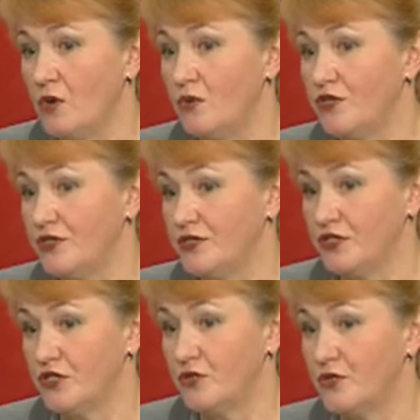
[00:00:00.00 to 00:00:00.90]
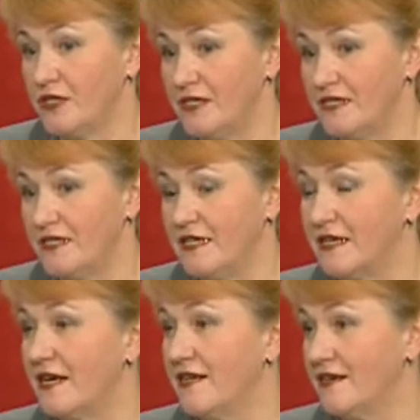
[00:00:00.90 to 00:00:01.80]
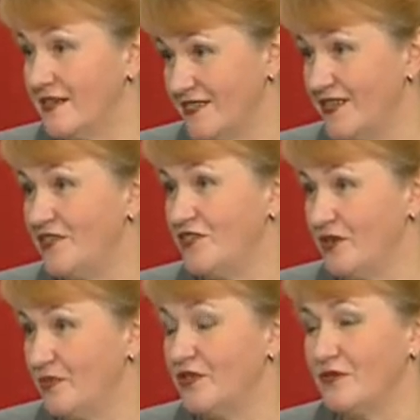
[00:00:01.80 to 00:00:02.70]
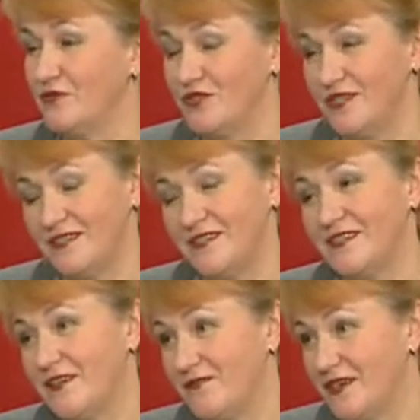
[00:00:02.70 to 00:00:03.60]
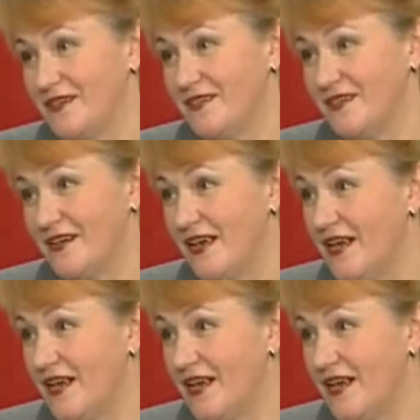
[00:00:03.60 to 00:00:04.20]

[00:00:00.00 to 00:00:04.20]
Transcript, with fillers: очень тяжело найти грань различия, потому что это сливается.